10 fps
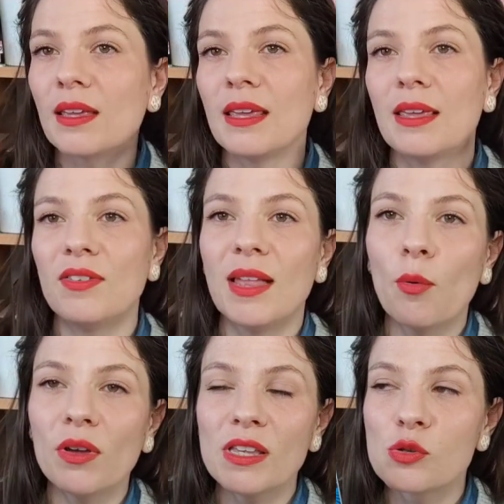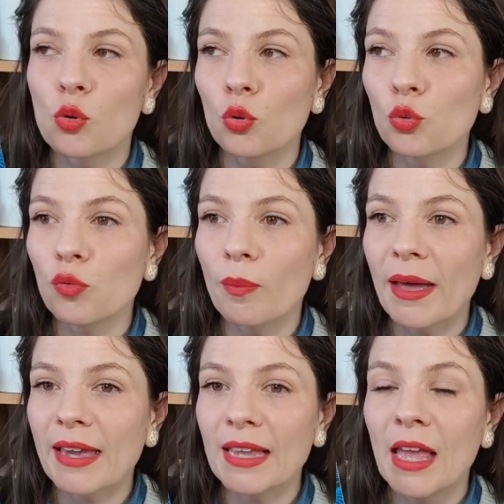Et évidemment, il se retrouve
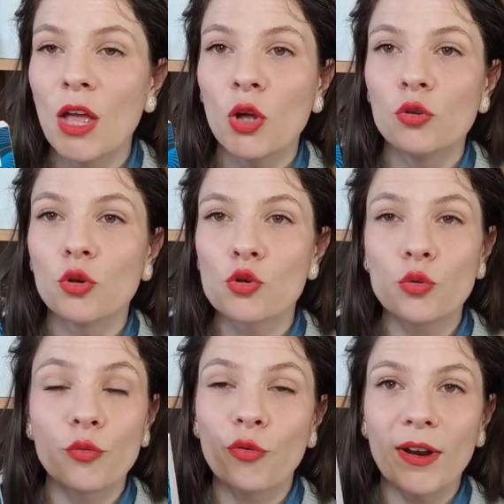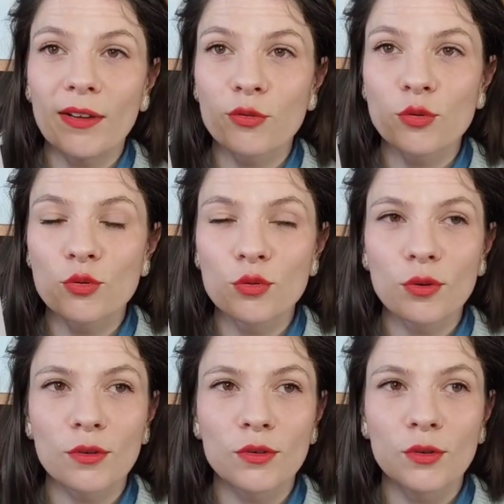embarqué dans une folle
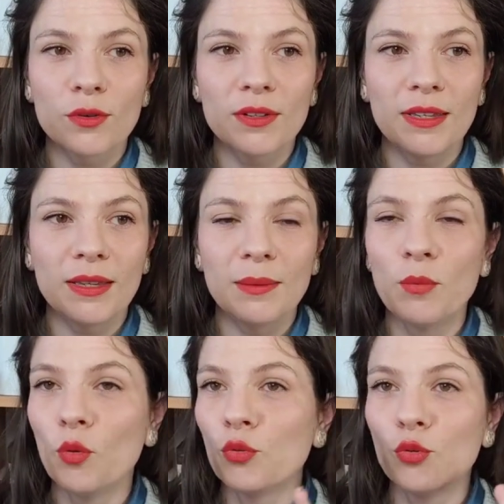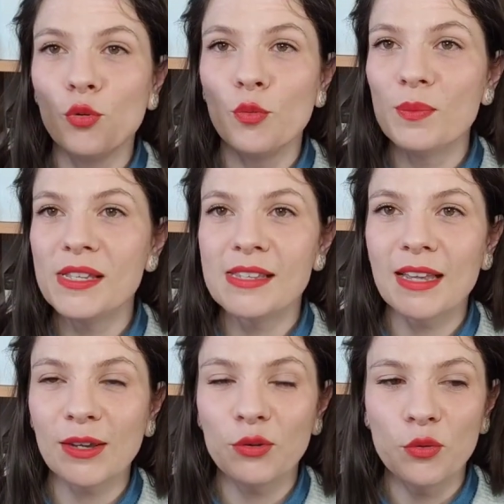aventure, euh, dans des mondes
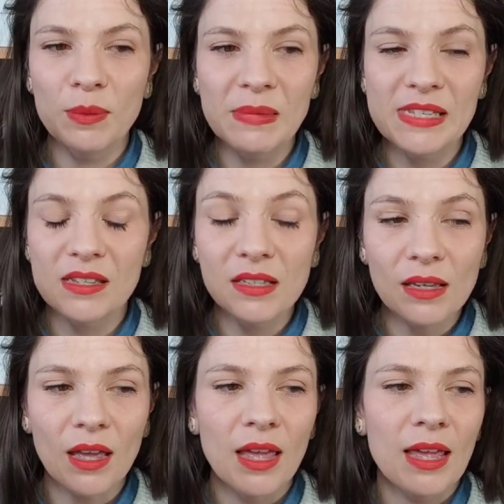mystérieux et mystiques.